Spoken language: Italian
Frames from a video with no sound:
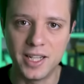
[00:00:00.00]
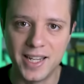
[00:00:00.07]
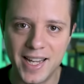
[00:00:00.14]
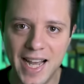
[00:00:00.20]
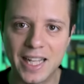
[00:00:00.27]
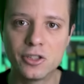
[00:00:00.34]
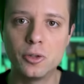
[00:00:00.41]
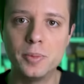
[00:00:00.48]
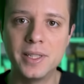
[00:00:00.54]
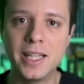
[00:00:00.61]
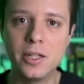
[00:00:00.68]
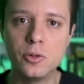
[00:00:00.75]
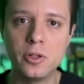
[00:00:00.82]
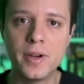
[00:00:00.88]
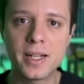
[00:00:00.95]
tutti gli
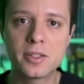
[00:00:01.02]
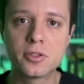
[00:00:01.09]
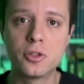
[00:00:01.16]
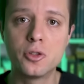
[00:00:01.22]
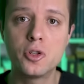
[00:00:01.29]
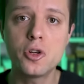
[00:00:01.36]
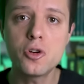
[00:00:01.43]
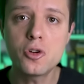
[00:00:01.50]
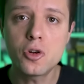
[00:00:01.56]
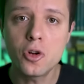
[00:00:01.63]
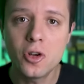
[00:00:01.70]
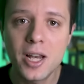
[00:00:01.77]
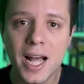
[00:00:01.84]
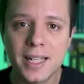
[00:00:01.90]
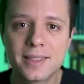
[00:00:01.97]
atomi dell'universo
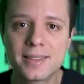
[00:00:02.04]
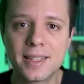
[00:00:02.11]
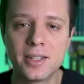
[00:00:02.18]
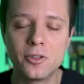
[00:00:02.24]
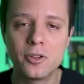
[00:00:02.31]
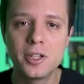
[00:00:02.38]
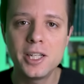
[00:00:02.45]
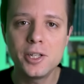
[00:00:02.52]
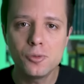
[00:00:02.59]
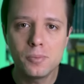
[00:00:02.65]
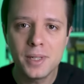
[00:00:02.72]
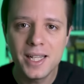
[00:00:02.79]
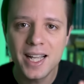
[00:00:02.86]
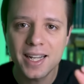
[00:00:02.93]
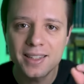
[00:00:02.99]
non collassano
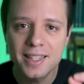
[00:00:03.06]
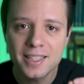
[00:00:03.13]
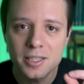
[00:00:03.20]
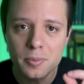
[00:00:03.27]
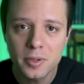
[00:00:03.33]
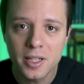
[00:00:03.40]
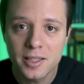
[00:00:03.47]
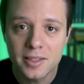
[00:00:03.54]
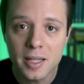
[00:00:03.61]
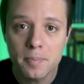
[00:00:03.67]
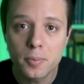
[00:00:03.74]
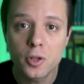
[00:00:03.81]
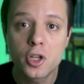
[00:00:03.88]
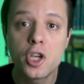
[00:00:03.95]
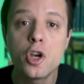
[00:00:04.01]
in un miliardesimo
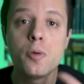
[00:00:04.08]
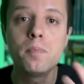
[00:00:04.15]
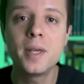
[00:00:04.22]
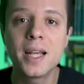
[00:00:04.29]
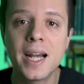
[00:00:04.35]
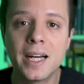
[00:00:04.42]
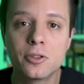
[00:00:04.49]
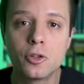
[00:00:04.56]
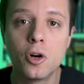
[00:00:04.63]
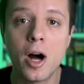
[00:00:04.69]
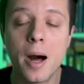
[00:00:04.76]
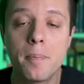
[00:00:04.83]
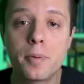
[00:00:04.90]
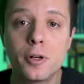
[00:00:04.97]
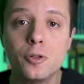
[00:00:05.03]
del tempo che ho
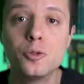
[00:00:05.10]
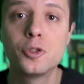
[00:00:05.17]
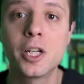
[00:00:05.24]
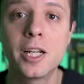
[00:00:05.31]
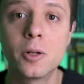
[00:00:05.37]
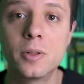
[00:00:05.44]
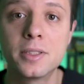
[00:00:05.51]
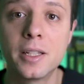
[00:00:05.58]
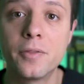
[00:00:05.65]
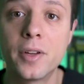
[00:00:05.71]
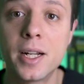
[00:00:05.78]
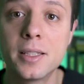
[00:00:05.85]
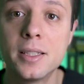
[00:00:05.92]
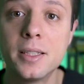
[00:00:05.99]
impiegato a pronunciare questa